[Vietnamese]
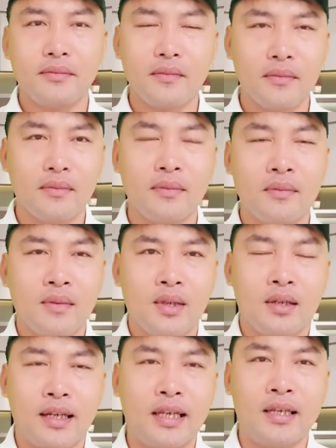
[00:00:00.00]
ừ.
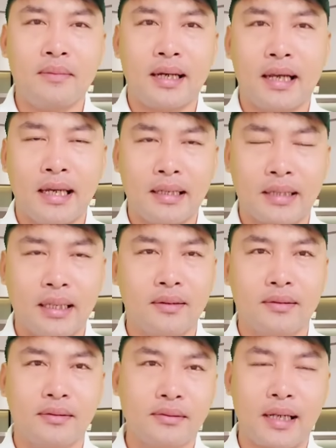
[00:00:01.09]
khi mà nghe tin
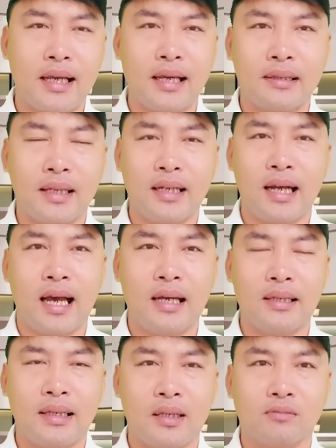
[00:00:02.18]
nghe tất
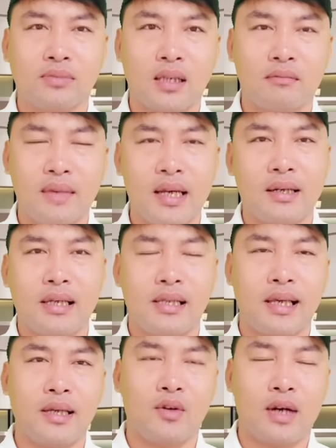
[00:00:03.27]
cả những thông tin biết địa
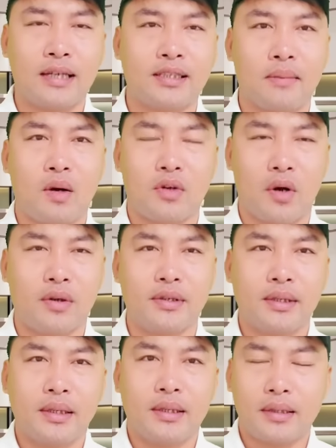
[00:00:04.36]
chỉ của hạnh xà mâu rồi
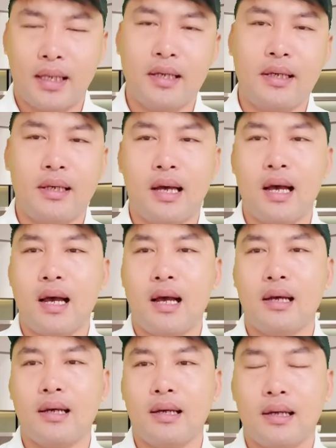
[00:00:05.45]
thì
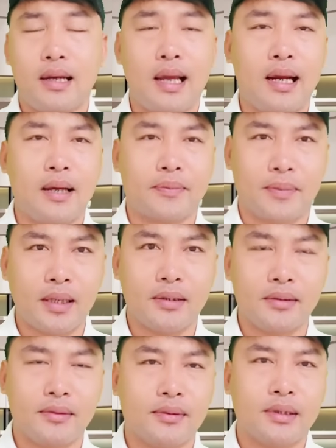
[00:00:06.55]
à, ngay lập
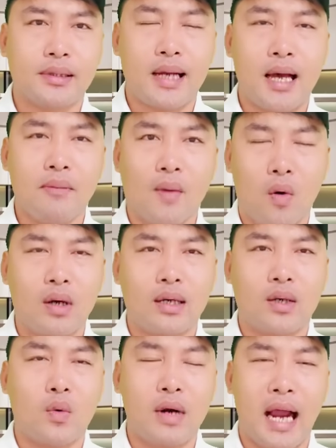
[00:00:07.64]
tức đã buộc
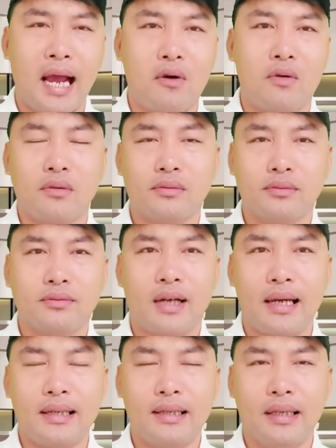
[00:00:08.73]
cu cao
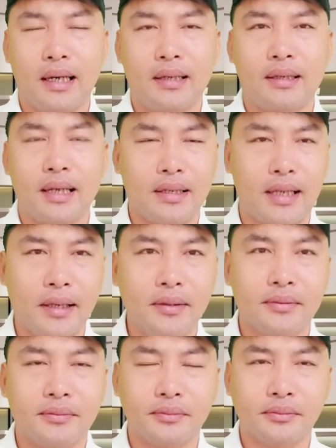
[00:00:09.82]
phải lên đính chính
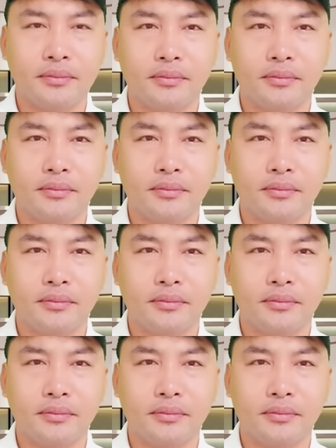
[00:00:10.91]
ừ.